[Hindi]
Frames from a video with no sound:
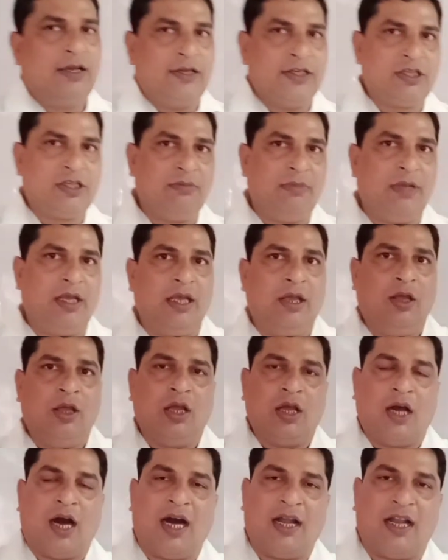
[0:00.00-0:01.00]
इसमें
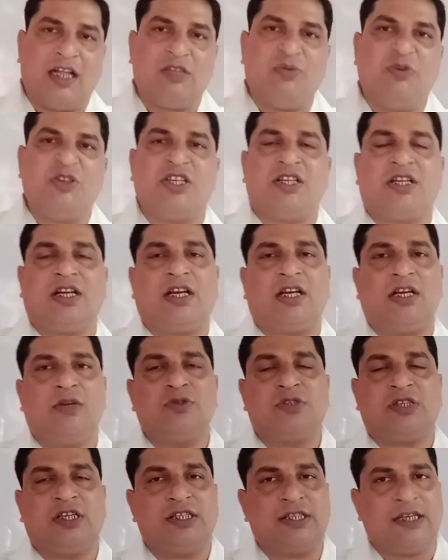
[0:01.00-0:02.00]
आर एच विटिकर ने
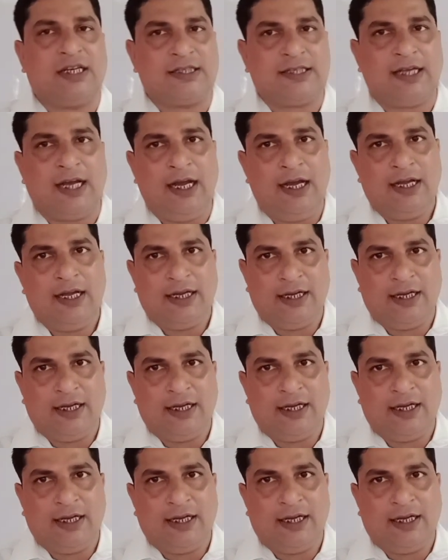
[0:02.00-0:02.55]
उसकी चर्चा